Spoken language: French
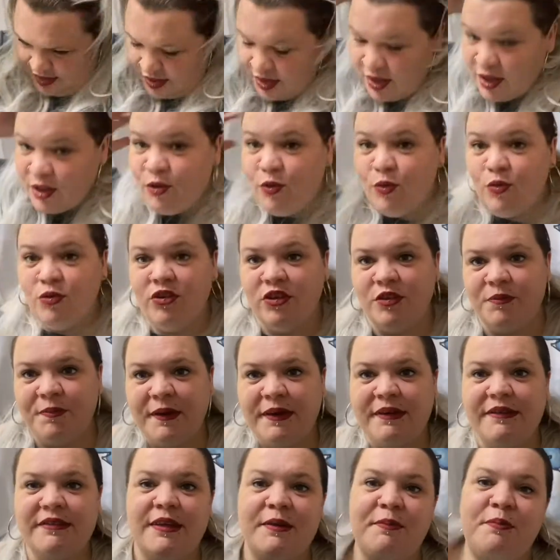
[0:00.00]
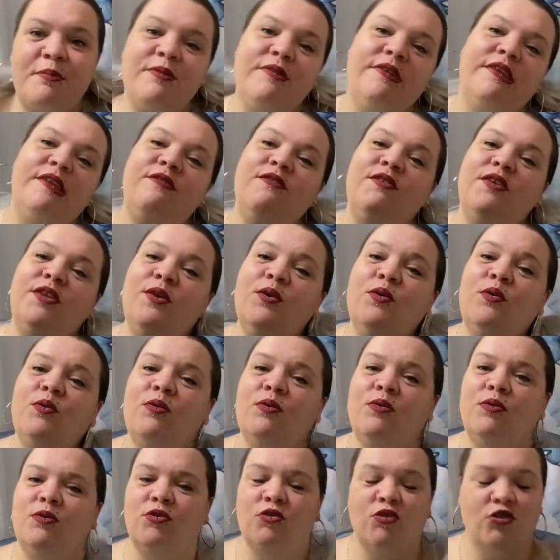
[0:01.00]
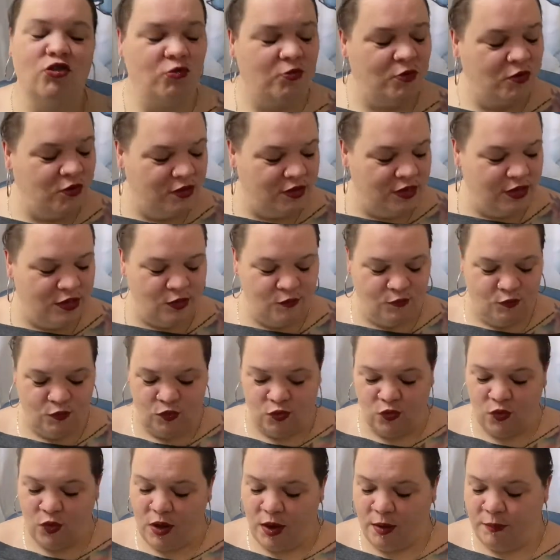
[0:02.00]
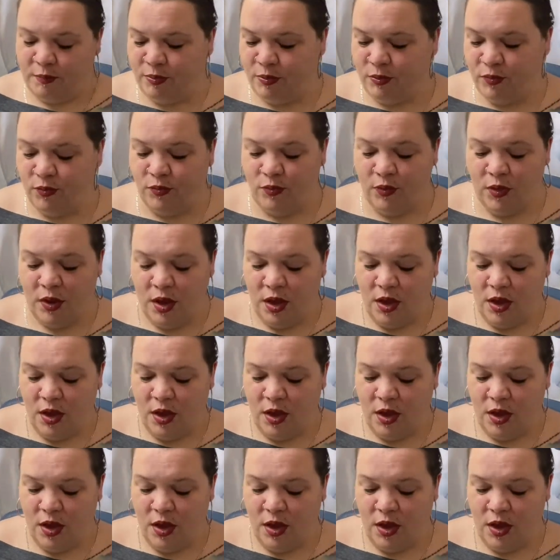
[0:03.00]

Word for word: Donc, j'espère que cette petite vidéo de changement de tête vous aura plu.